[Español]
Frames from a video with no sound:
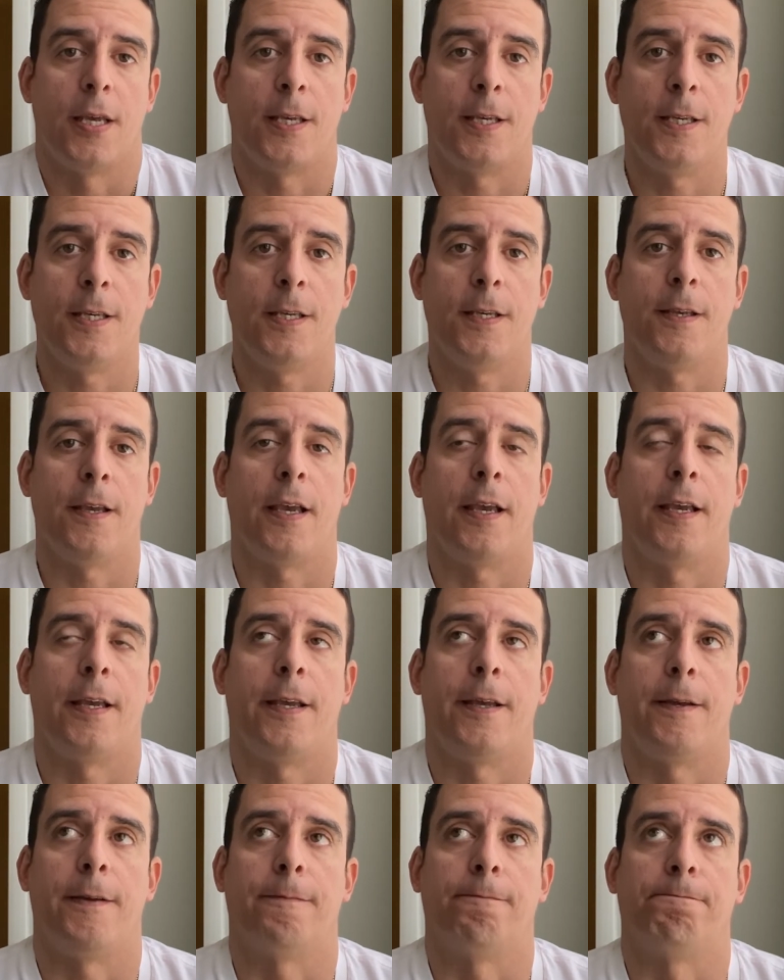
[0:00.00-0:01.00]
Y
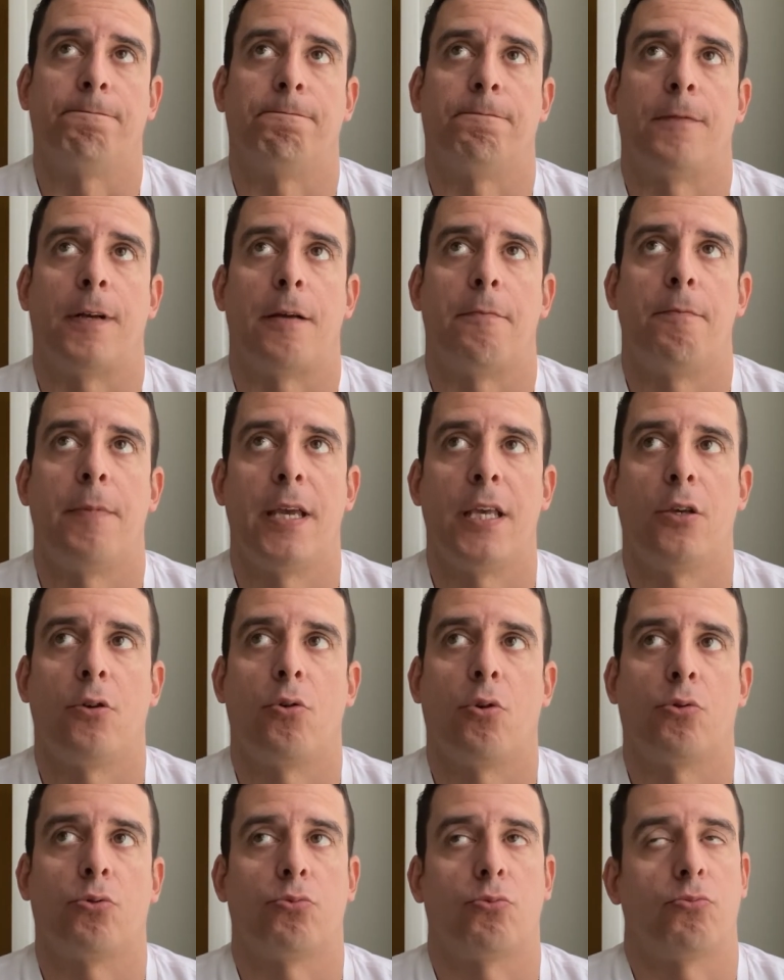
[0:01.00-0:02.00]
em,
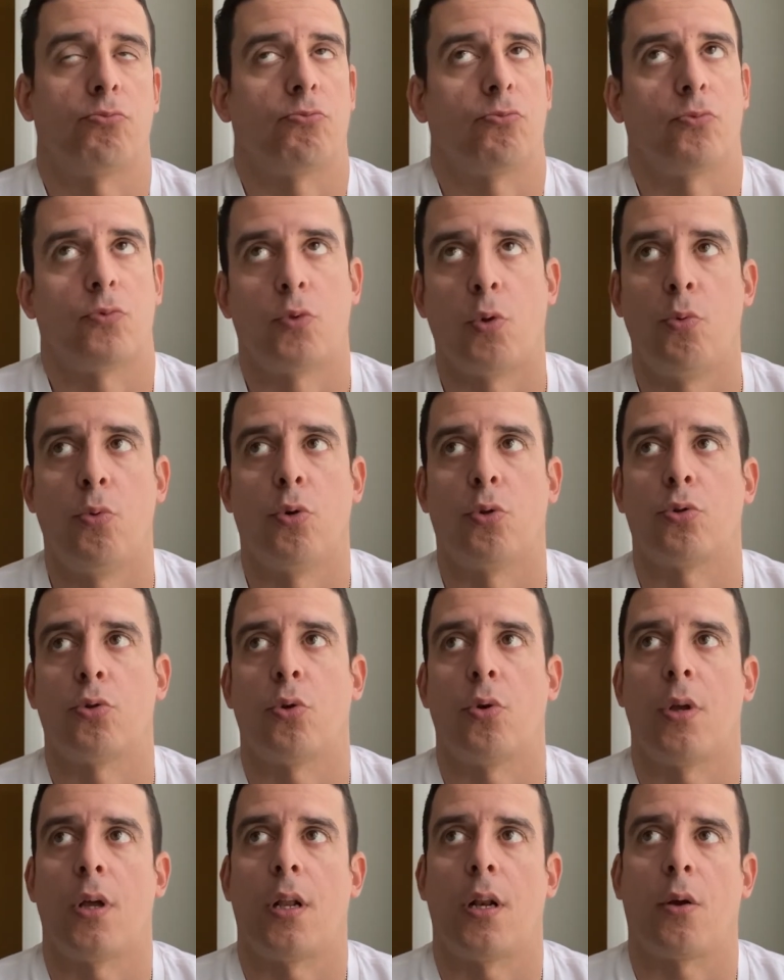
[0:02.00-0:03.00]
México tuvo
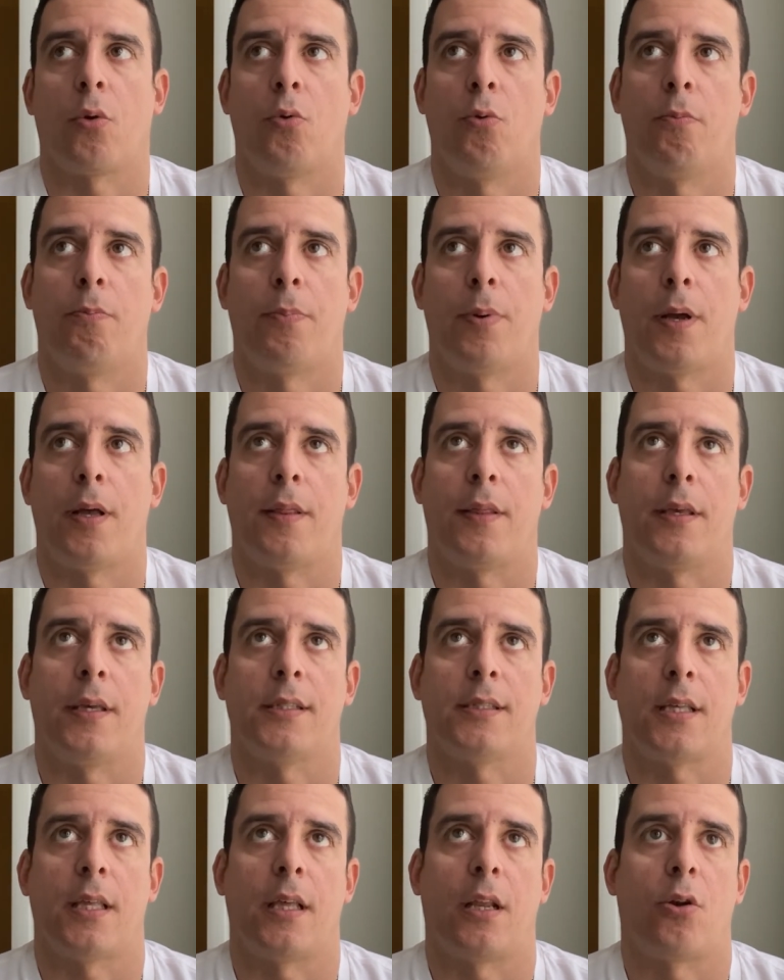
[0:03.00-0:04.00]
toda la culpa de
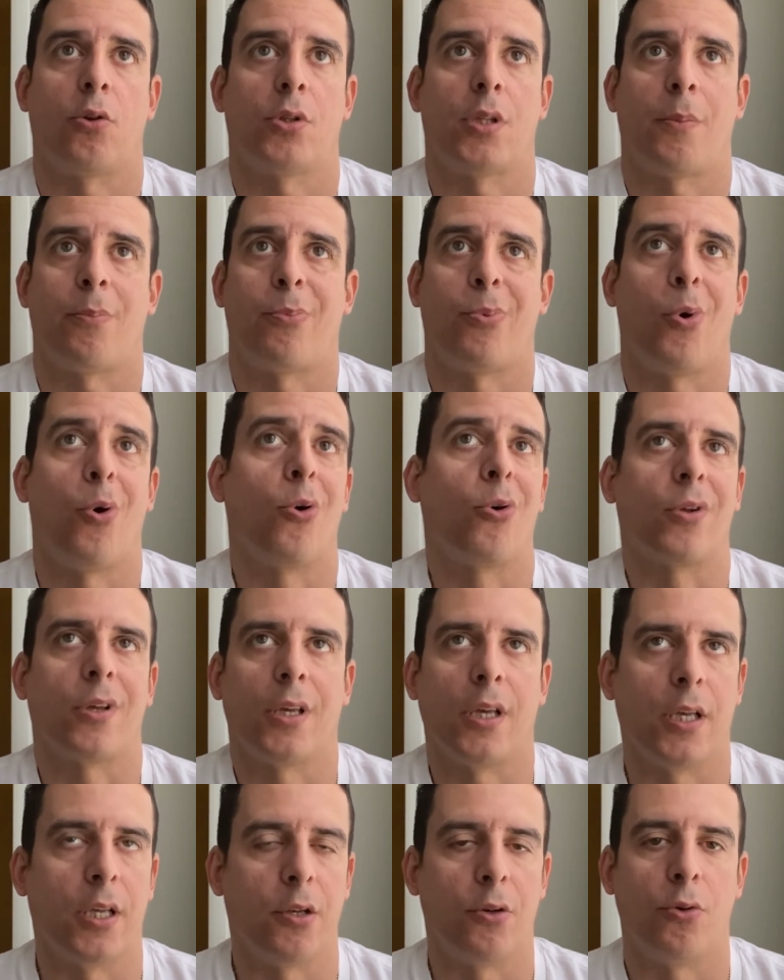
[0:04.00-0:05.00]
esa derrota
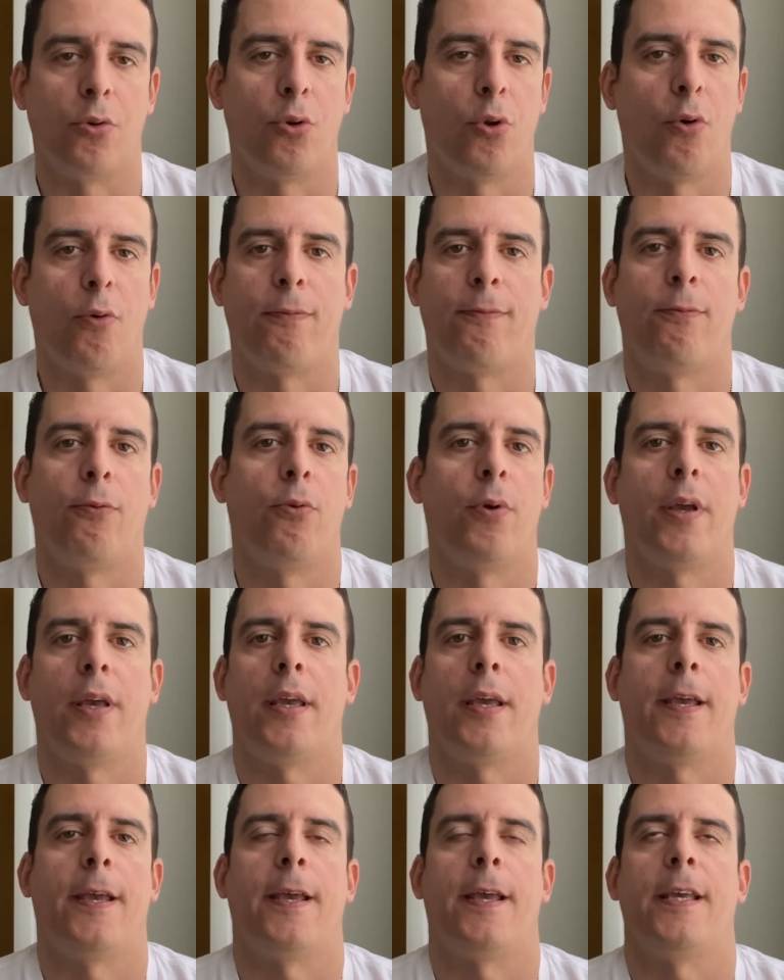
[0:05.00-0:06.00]
porque no
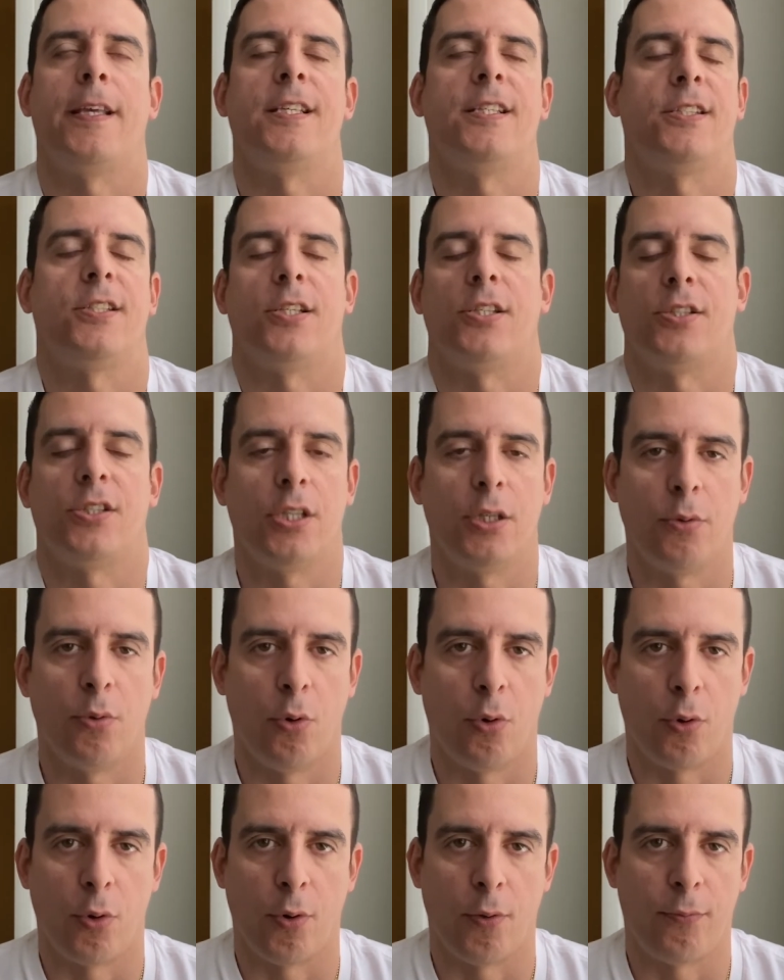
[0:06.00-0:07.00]
fue
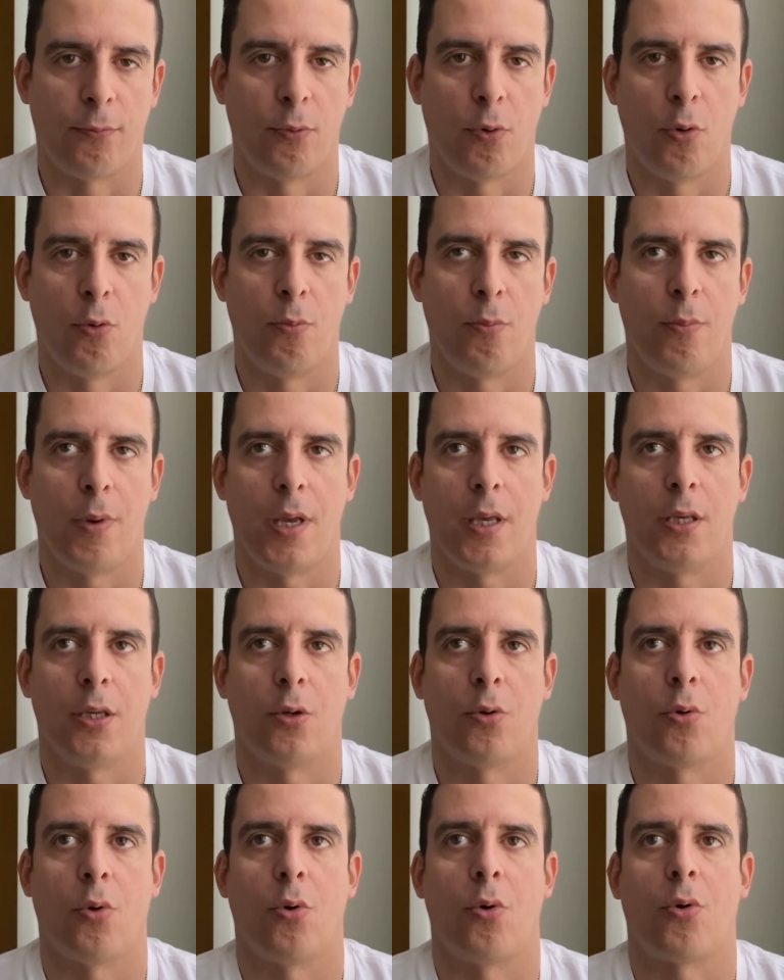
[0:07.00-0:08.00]
incisivo, no fue un
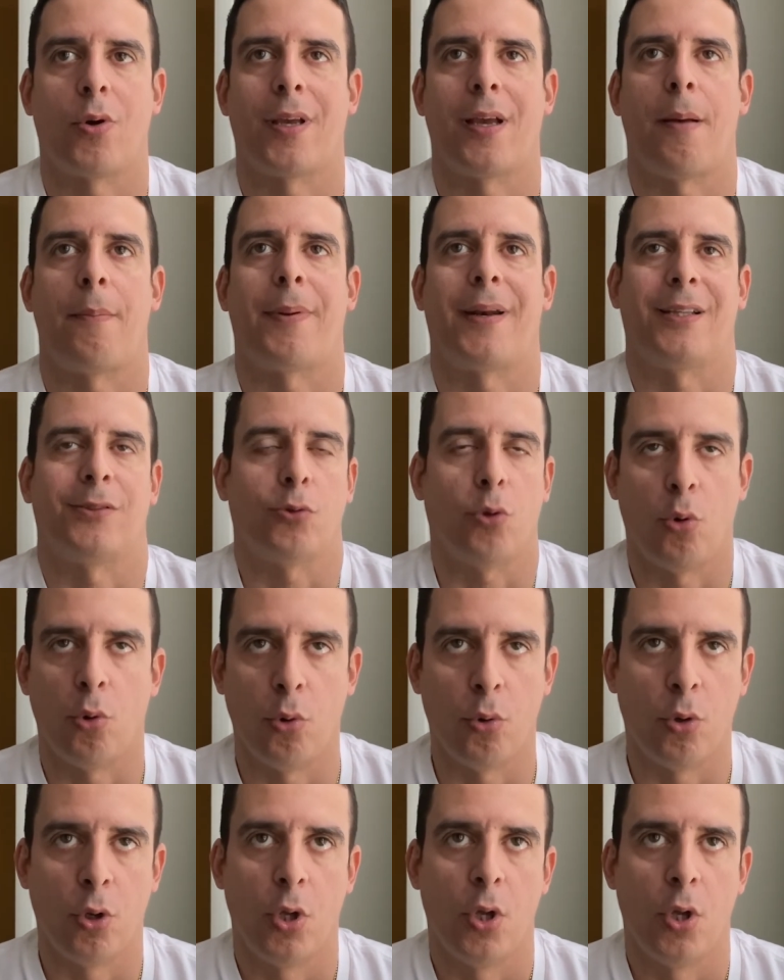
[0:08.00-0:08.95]
México que apretó,